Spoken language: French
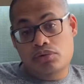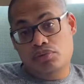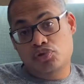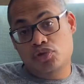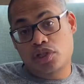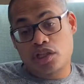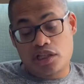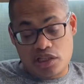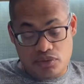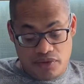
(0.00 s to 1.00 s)
parce que c'était une
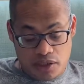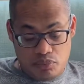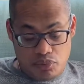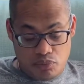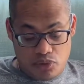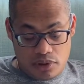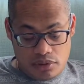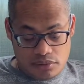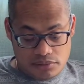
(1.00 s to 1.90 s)
découverte pour moi.